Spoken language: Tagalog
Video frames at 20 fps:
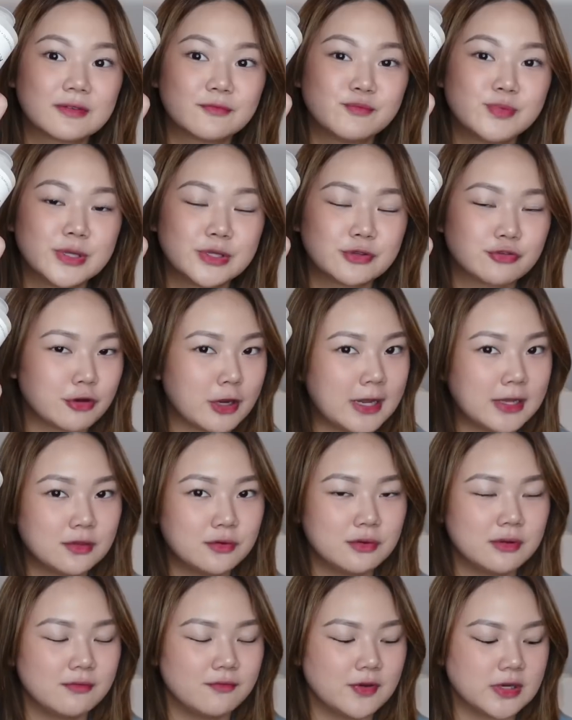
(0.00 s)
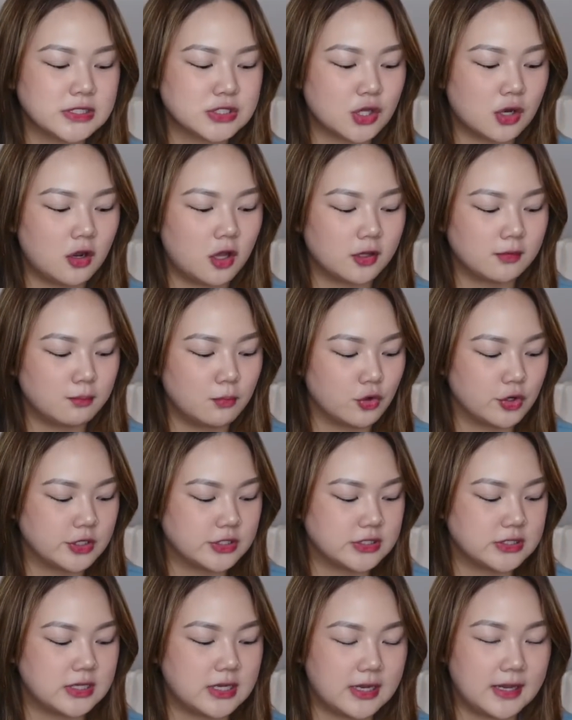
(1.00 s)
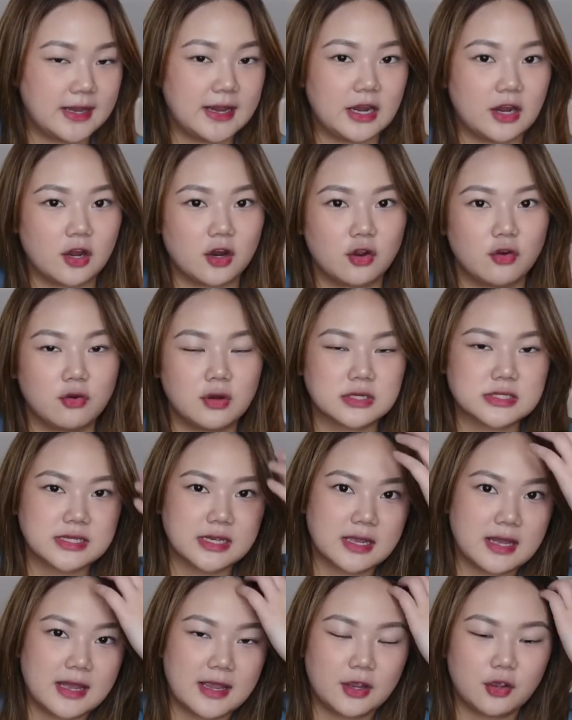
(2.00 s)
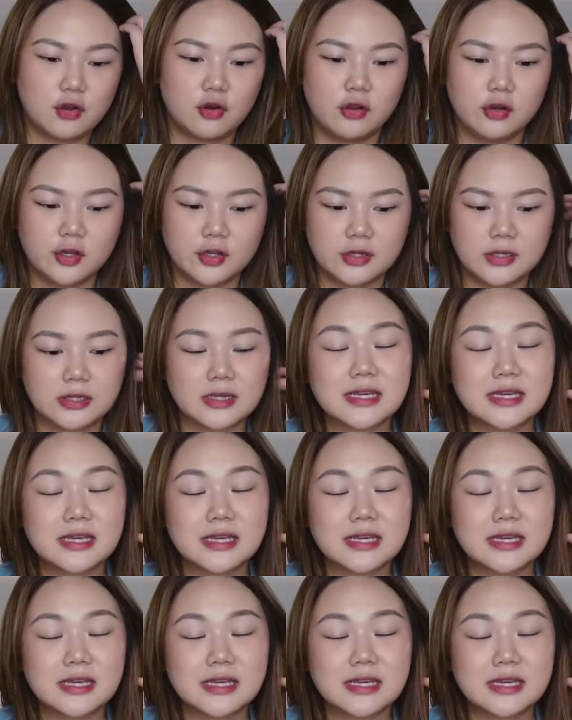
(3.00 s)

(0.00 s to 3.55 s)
Been trying to invest a lot more sa hair ko kasi nga I colored it.